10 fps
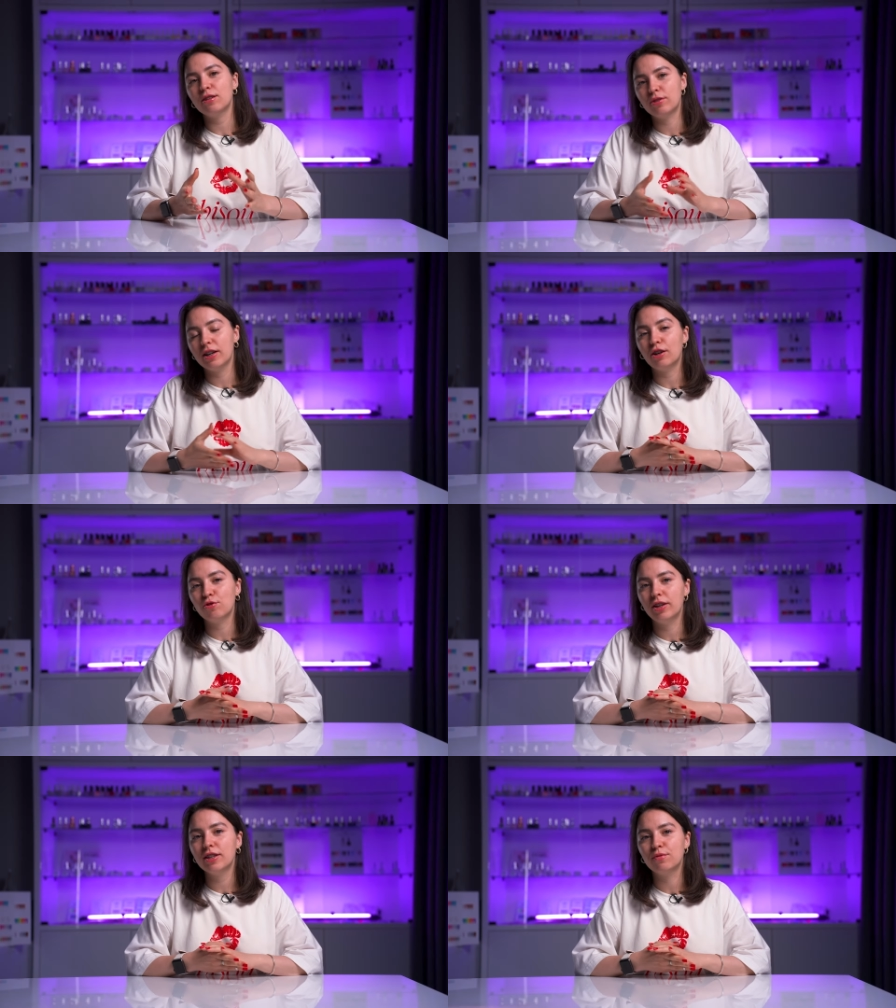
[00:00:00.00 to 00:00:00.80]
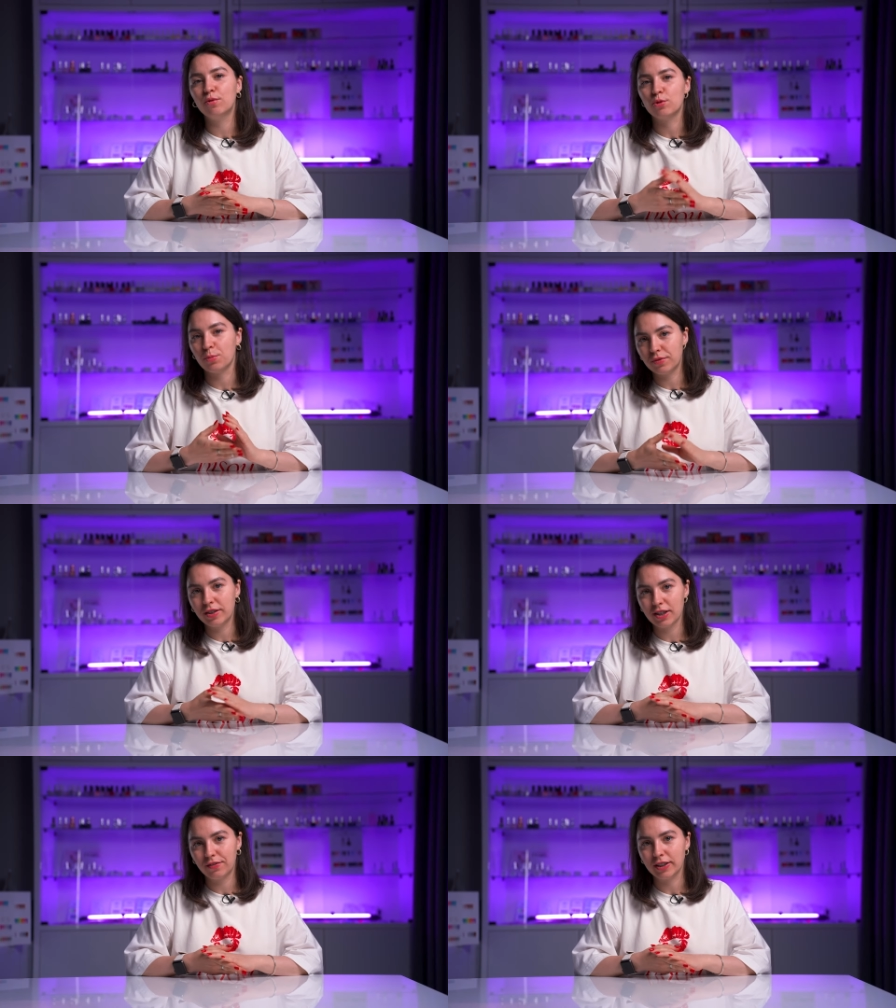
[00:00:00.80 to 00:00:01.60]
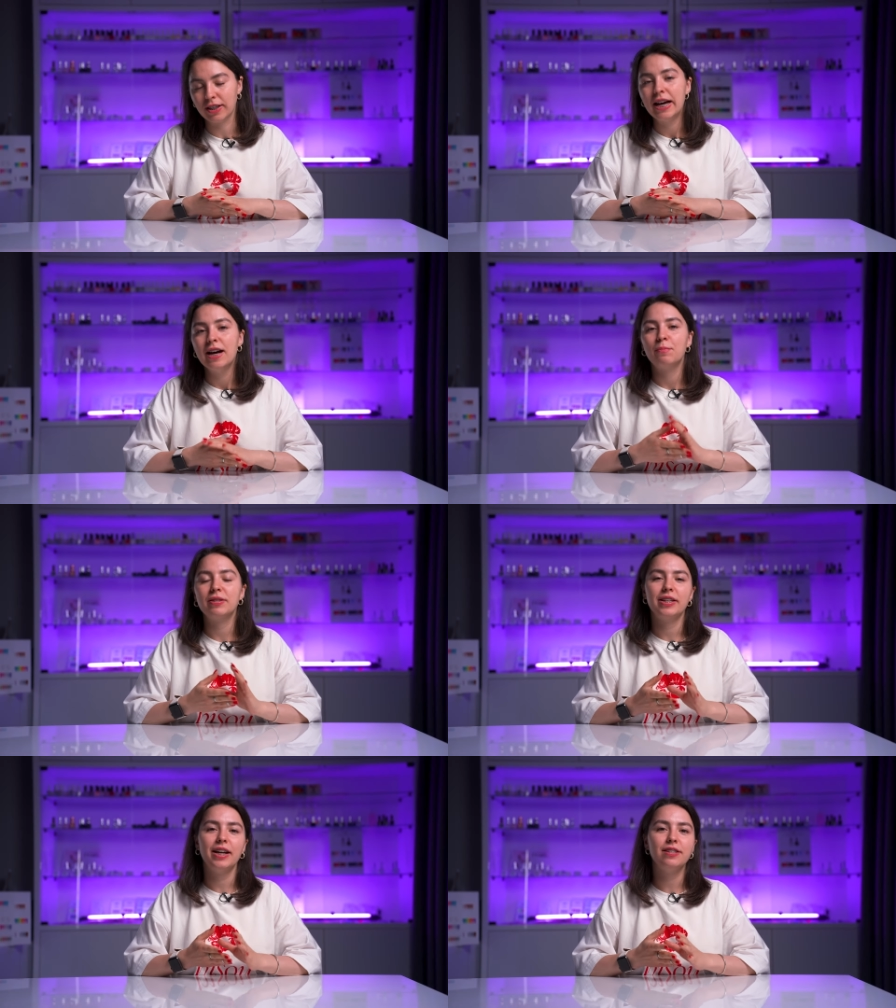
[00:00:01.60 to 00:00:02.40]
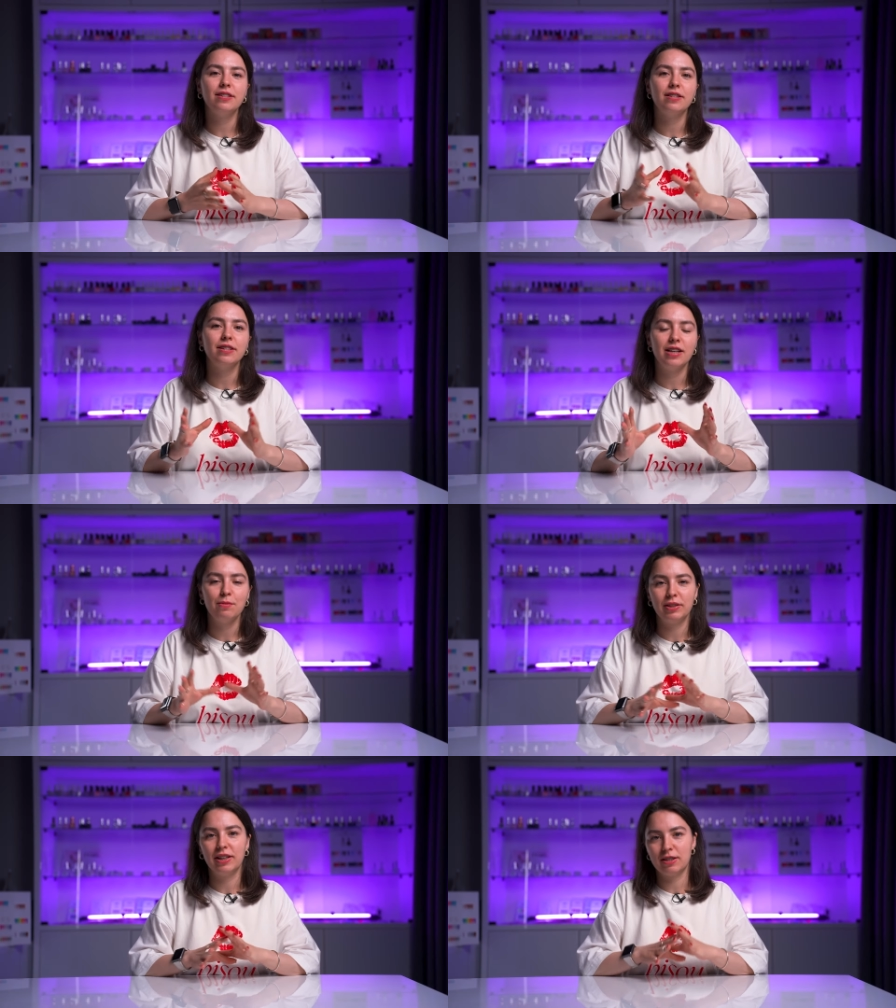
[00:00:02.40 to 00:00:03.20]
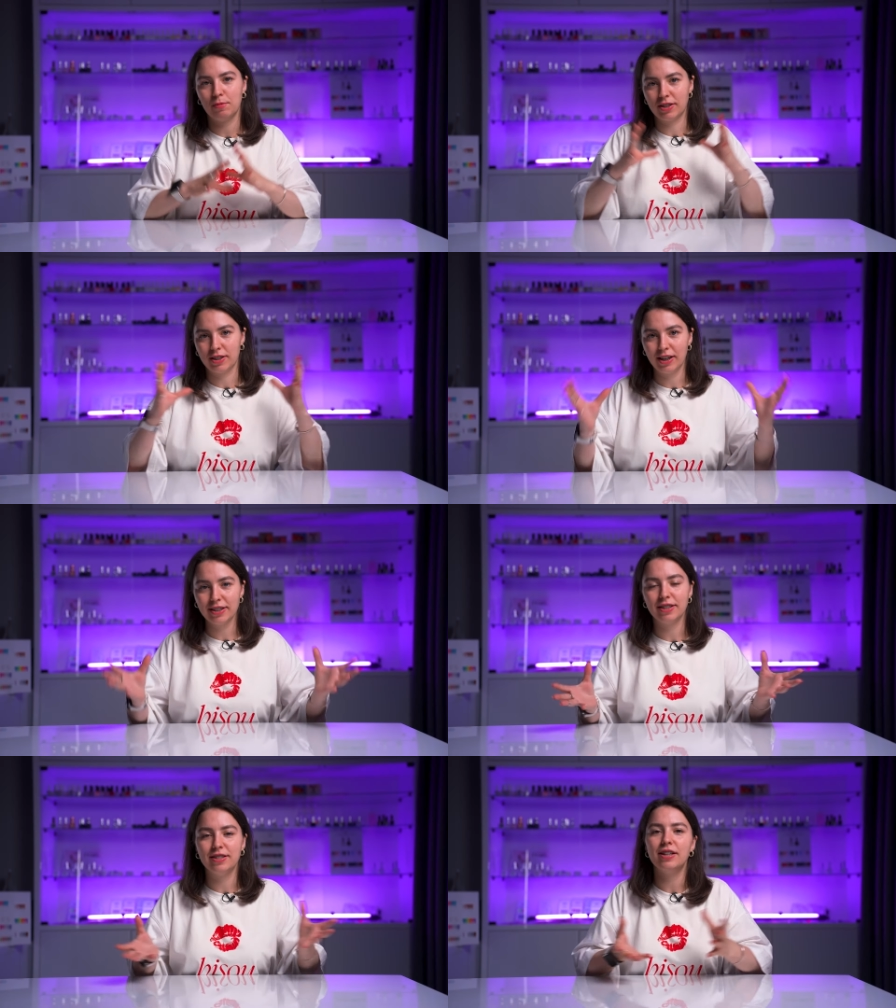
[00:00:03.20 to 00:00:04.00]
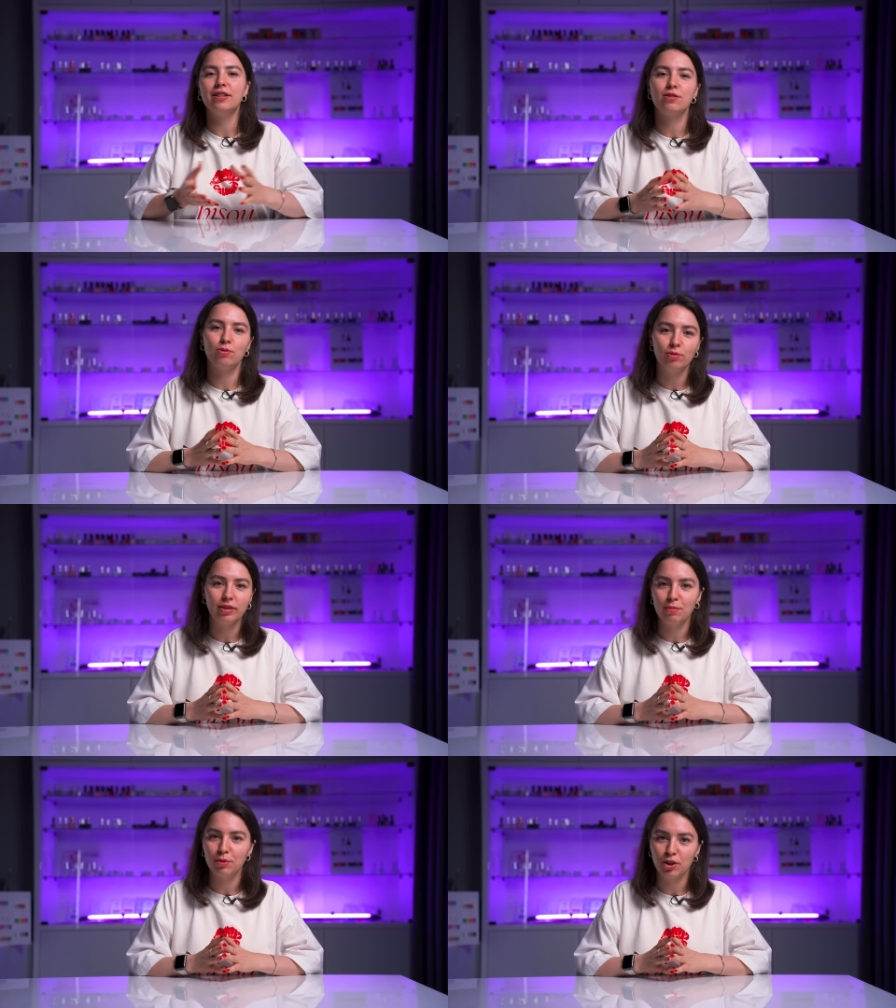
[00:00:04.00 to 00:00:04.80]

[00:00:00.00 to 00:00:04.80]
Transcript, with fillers: сразу я хочу дать свой собственный совет. Постарайтесь сами для себя создать идеальный стол для